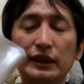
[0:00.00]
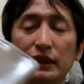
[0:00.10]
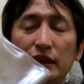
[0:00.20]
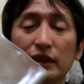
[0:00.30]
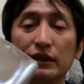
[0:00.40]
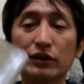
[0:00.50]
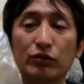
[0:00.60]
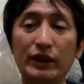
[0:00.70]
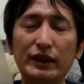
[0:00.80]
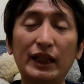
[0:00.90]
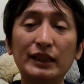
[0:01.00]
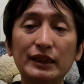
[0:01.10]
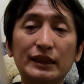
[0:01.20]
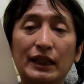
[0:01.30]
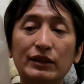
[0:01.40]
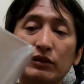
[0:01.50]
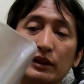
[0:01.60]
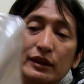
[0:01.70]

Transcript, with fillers: 提这个水袋去采水，